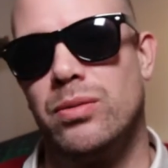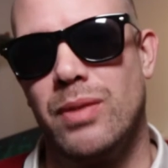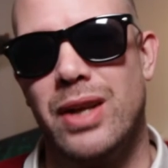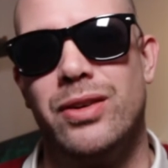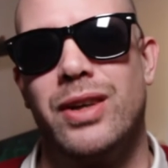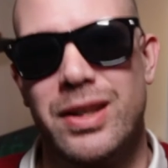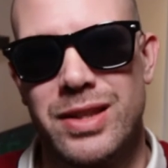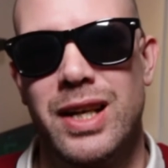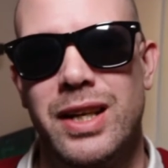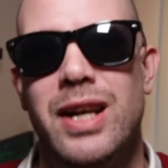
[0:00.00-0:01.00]
Also ganz
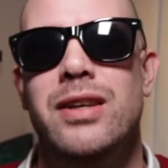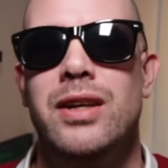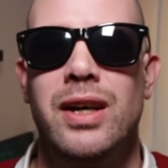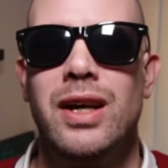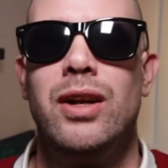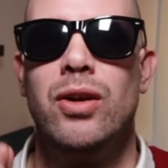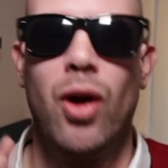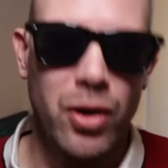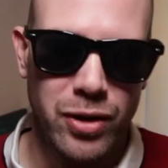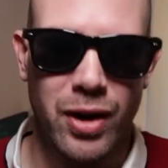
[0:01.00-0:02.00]
ehrlich, in
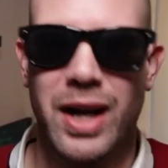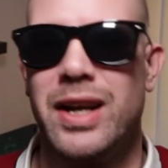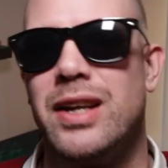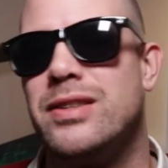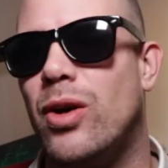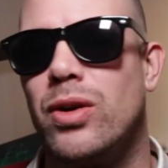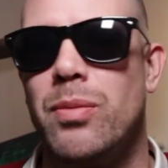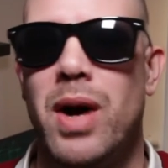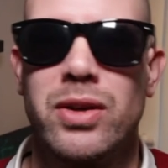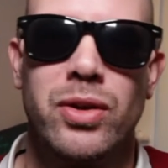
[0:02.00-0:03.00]
London hat er das auch
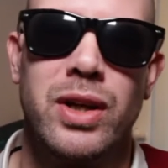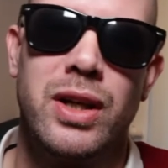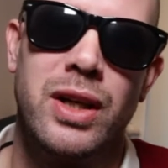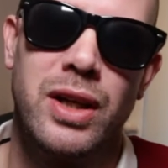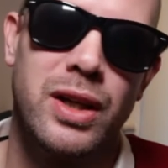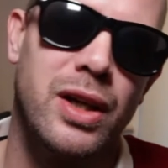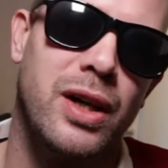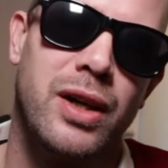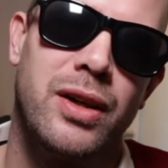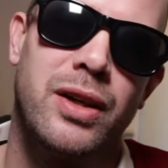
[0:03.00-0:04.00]
gemacht und in, in, äh,
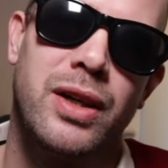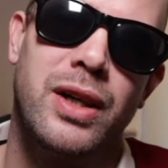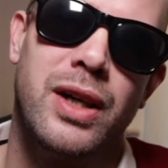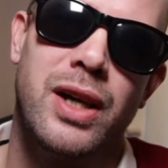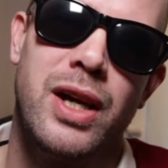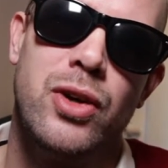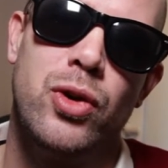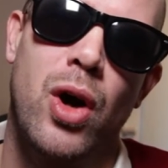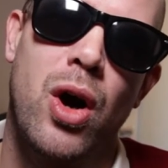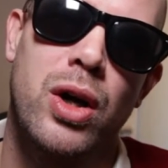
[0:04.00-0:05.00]
in New
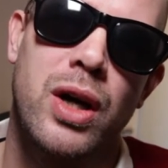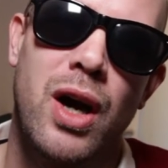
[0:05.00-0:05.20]
York.